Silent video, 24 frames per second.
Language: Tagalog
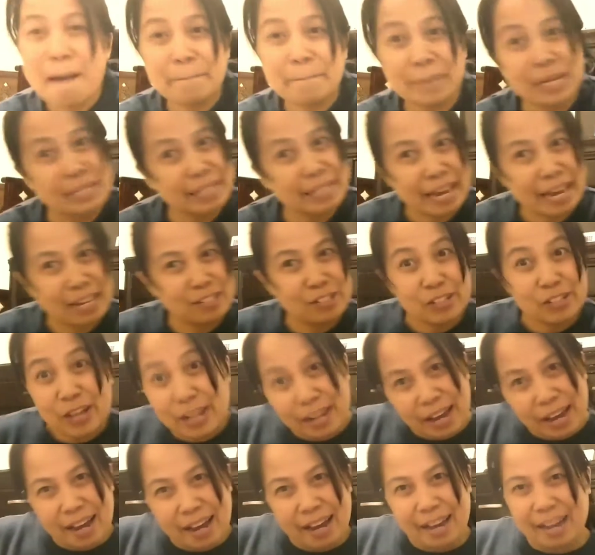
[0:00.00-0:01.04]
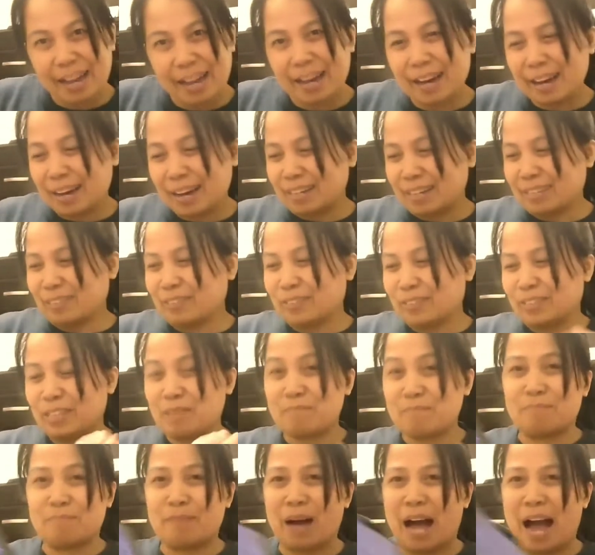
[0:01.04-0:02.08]
Pasensya na. O, di
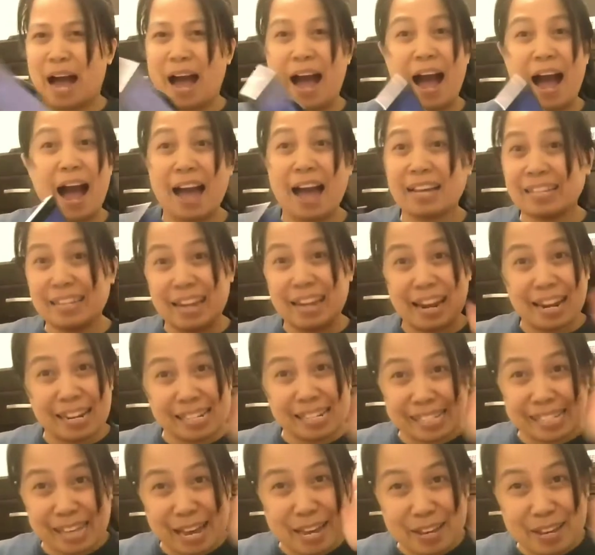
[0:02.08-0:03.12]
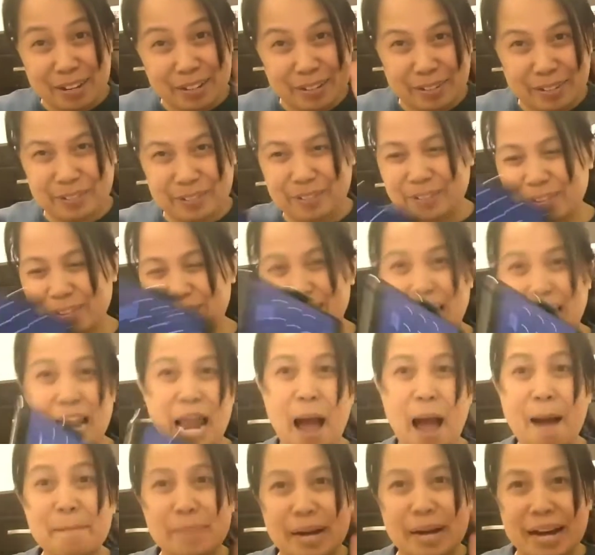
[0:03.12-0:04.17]
ba? Hi na lang sa'yo.
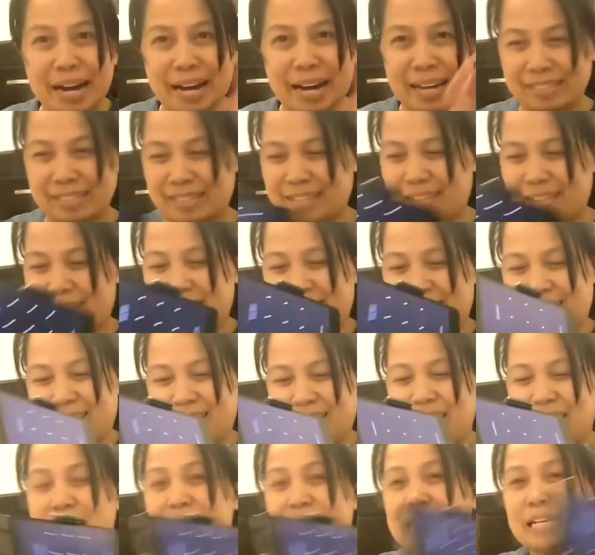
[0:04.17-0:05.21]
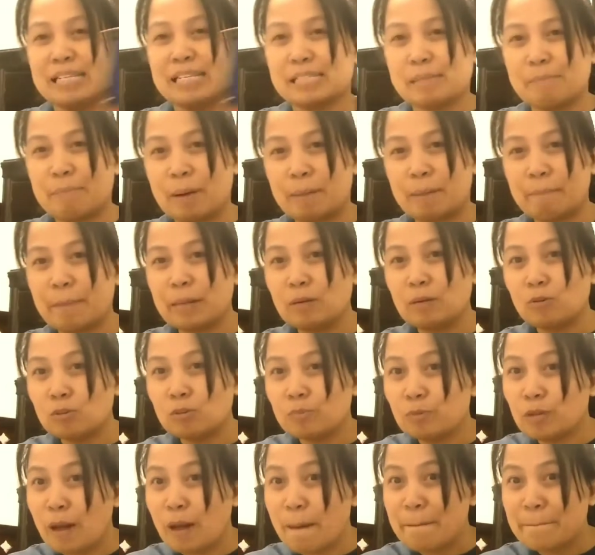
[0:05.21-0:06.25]
Salamat. Kapag panood
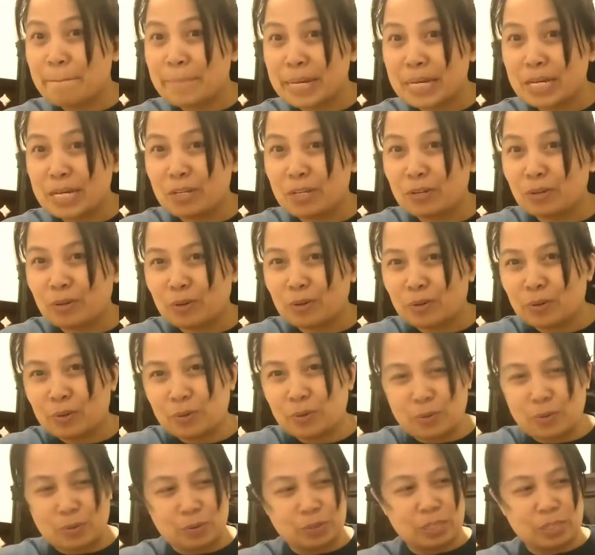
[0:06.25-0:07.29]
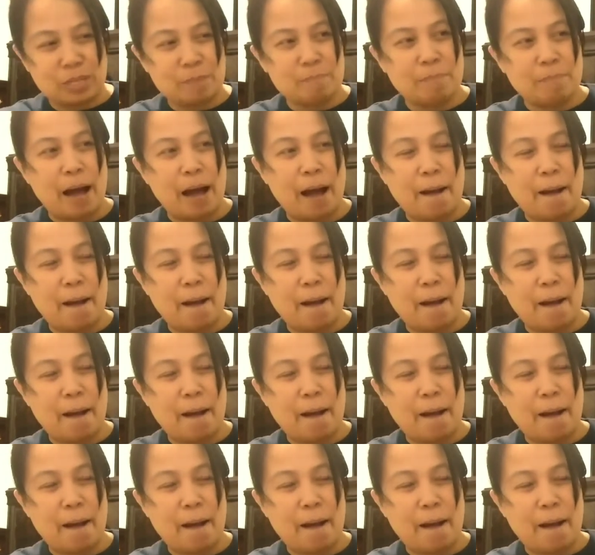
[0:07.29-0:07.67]
mo ng video ko. O, di ba?